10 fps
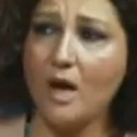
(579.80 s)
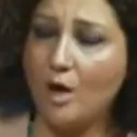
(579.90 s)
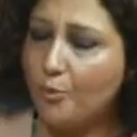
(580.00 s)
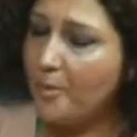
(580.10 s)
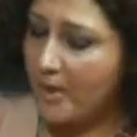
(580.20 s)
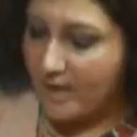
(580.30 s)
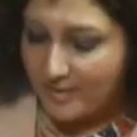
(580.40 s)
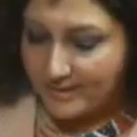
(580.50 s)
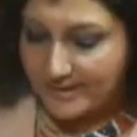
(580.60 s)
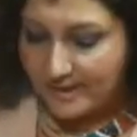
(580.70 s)
Avrupa
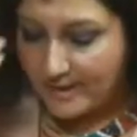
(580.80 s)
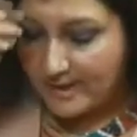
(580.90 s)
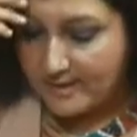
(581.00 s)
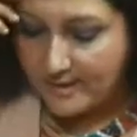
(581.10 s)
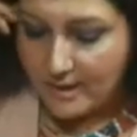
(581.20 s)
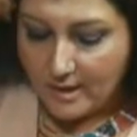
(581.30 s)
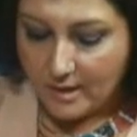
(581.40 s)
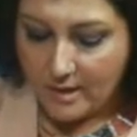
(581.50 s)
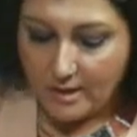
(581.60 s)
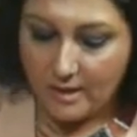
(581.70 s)
Parlamenterler
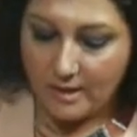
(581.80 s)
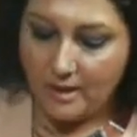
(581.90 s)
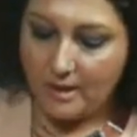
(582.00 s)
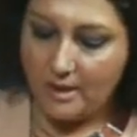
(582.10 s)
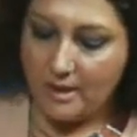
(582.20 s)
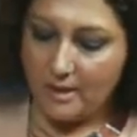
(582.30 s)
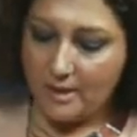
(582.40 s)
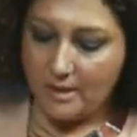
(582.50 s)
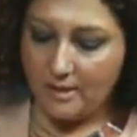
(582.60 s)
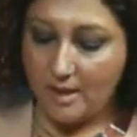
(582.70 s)

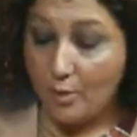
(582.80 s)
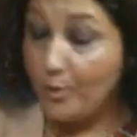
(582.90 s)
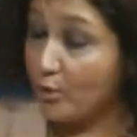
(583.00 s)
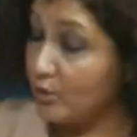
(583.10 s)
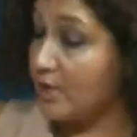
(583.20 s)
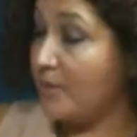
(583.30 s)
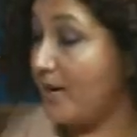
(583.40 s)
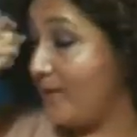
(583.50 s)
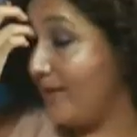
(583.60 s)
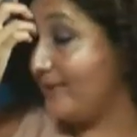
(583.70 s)
e, Avrupa Konseyi
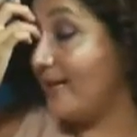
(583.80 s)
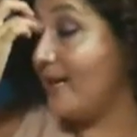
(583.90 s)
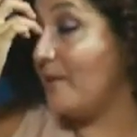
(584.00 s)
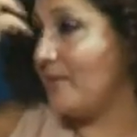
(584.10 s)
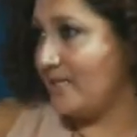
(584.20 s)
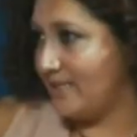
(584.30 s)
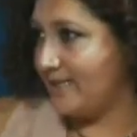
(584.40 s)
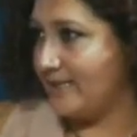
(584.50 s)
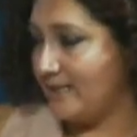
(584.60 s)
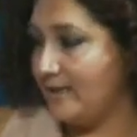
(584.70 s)
Parlamenterler
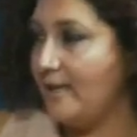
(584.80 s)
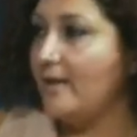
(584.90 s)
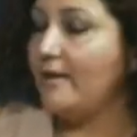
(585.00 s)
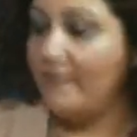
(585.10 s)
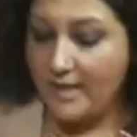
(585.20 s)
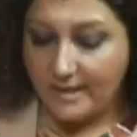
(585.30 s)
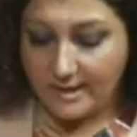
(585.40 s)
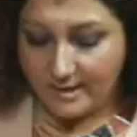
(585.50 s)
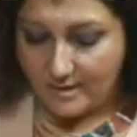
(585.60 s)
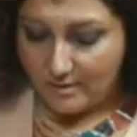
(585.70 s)
Meclisi'nin
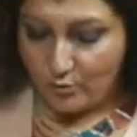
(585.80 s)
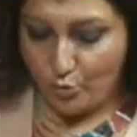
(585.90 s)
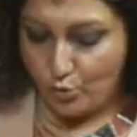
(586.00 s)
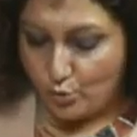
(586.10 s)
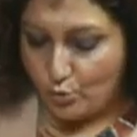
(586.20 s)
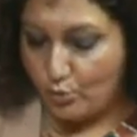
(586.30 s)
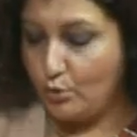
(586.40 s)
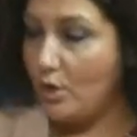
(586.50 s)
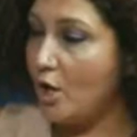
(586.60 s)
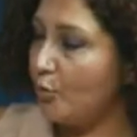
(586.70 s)
Venedik
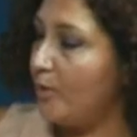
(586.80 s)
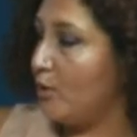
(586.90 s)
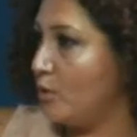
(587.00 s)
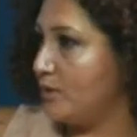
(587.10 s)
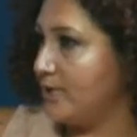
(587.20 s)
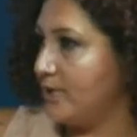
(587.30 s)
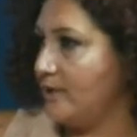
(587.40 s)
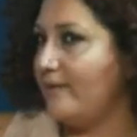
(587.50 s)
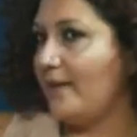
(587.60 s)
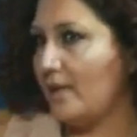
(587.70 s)
Komisyonu'nun, Avrupa
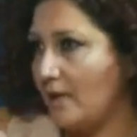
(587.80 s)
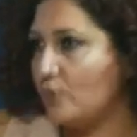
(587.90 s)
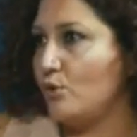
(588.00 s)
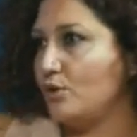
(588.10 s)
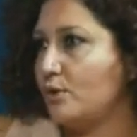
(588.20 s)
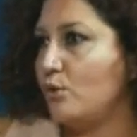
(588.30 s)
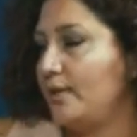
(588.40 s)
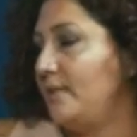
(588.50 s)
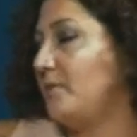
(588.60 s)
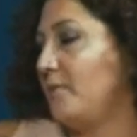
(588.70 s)
Konseyi'nin ve az önce
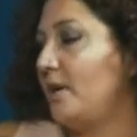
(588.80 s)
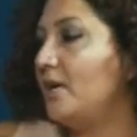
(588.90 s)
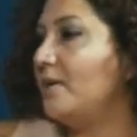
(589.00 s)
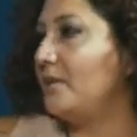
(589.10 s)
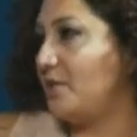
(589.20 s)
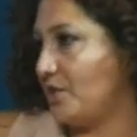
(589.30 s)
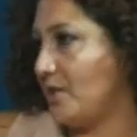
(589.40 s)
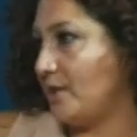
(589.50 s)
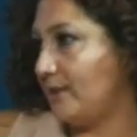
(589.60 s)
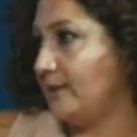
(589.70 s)
söylediğim gibi AHİM'in
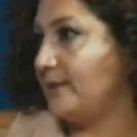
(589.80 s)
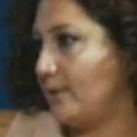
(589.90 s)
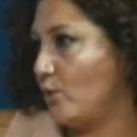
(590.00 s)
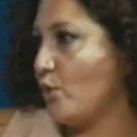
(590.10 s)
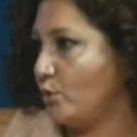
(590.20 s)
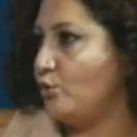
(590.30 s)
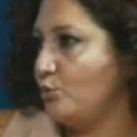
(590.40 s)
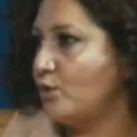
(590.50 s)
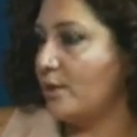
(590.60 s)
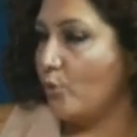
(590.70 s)
içtihatlarında da
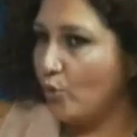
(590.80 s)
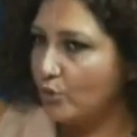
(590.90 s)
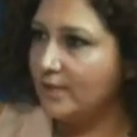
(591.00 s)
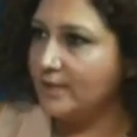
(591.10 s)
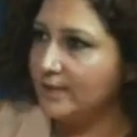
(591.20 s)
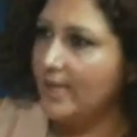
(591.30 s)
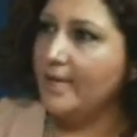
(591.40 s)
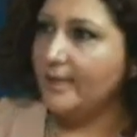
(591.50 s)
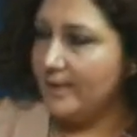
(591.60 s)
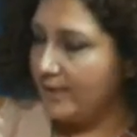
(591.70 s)
gördüğümüz gibi onların
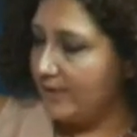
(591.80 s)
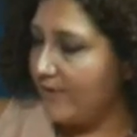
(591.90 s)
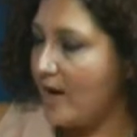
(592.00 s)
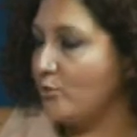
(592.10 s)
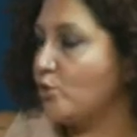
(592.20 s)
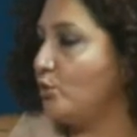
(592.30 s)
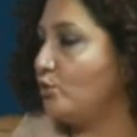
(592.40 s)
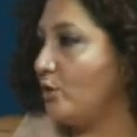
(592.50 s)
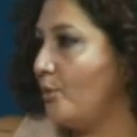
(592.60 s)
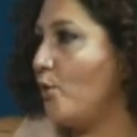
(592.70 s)
e, vermiş
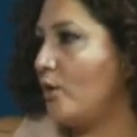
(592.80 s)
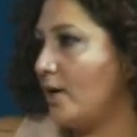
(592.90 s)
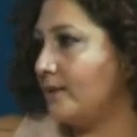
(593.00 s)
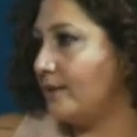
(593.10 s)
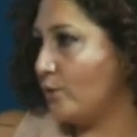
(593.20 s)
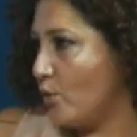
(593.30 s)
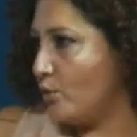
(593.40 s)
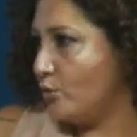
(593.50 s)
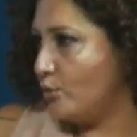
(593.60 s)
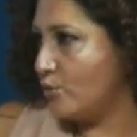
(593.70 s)
olduğu raporlarda da
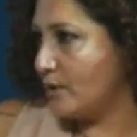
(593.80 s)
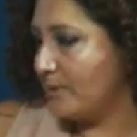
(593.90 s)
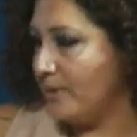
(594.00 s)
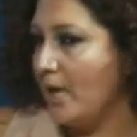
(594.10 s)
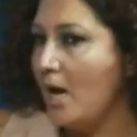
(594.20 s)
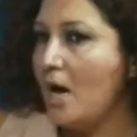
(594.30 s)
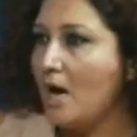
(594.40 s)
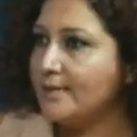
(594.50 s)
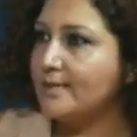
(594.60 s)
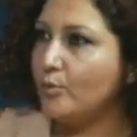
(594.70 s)
gördüğümüz gibi
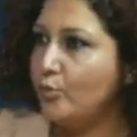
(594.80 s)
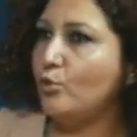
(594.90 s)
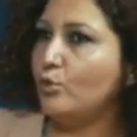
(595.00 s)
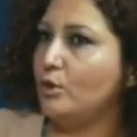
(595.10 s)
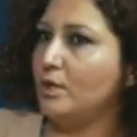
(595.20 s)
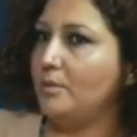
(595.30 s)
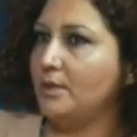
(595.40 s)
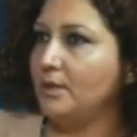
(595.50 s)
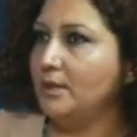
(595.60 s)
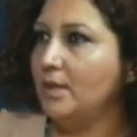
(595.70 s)
aslında bu
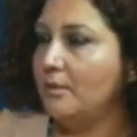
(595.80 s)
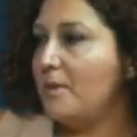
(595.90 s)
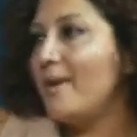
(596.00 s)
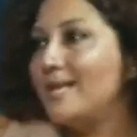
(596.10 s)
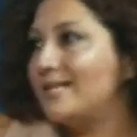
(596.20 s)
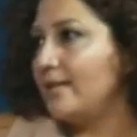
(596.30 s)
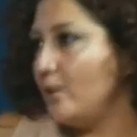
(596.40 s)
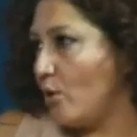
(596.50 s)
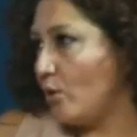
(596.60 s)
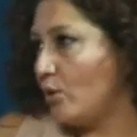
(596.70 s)
uygulamanın bir benzeri
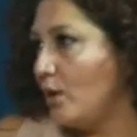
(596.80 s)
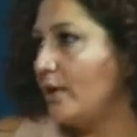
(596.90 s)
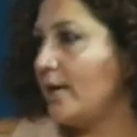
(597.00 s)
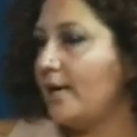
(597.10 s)
yok. Hı hı.